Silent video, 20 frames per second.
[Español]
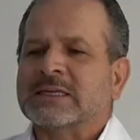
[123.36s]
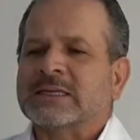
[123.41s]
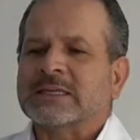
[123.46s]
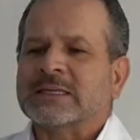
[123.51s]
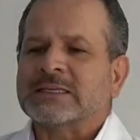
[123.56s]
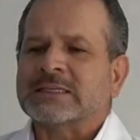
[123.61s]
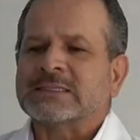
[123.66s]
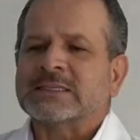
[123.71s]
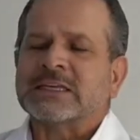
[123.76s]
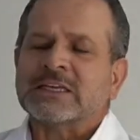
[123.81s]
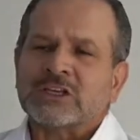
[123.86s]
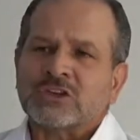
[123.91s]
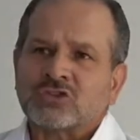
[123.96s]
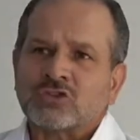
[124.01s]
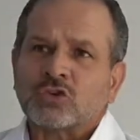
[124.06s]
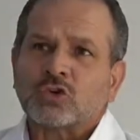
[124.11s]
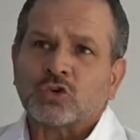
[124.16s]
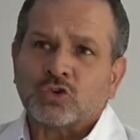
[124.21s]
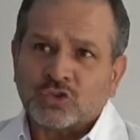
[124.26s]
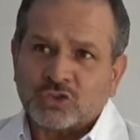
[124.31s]
eh, se
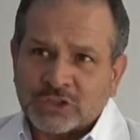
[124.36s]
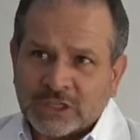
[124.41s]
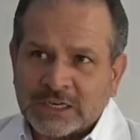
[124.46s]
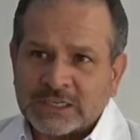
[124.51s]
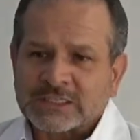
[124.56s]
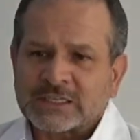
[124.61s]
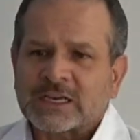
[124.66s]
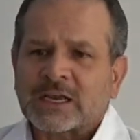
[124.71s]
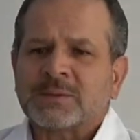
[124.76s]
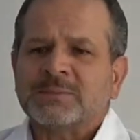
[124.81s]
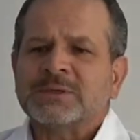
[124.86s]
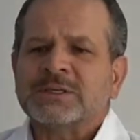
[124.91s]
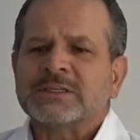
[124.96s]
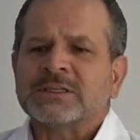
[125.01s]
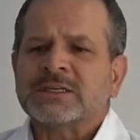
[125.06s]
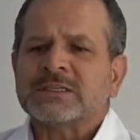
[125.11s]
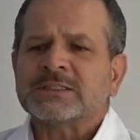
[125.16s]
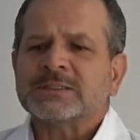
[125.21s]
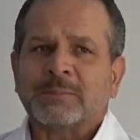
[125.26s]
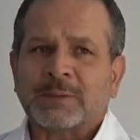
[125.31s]
hizo con 13
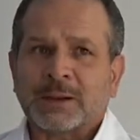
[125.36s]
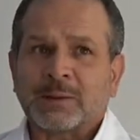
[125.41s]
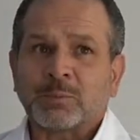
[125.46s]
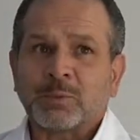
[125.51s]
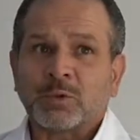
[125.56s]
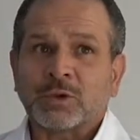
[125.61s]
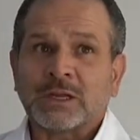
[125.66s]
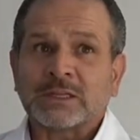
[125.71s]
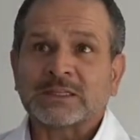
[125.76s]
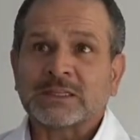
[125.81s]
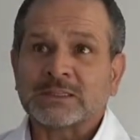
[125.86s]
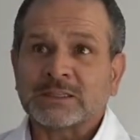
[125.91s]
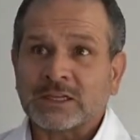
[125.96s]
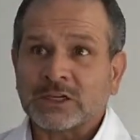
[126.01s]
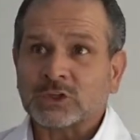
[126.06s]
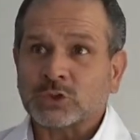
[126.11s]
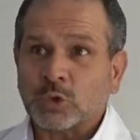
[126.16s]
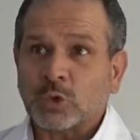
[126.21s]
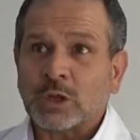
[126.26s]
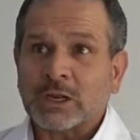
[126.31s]
camillas para poder
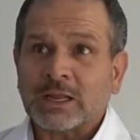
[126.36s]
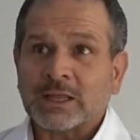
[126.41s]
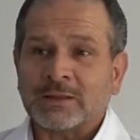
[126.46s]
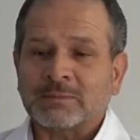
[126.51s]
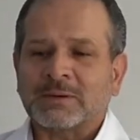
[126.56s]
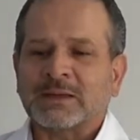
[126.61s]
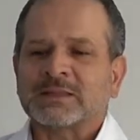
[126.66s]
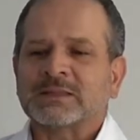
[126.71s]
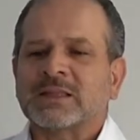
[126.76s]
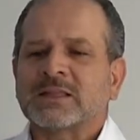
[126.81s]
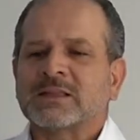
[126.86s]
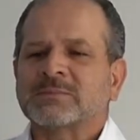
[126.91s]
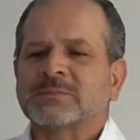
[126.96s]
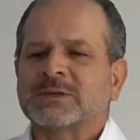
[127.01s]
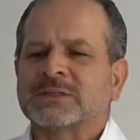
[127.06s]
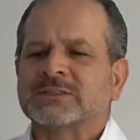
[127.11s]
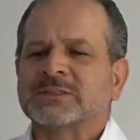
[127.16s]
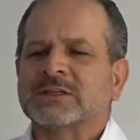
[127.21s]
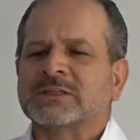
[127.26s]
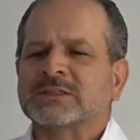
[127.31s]
atender toda la demanda de
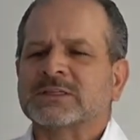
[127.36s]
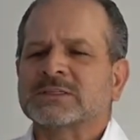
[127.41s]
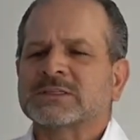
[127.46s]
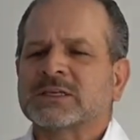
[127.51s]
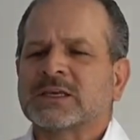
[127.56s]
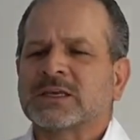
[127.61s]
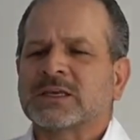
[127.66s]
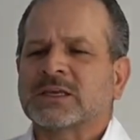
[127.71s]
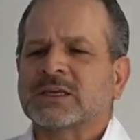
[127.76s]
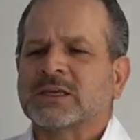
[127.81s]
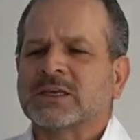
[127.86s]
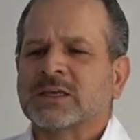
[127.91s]
pacientes que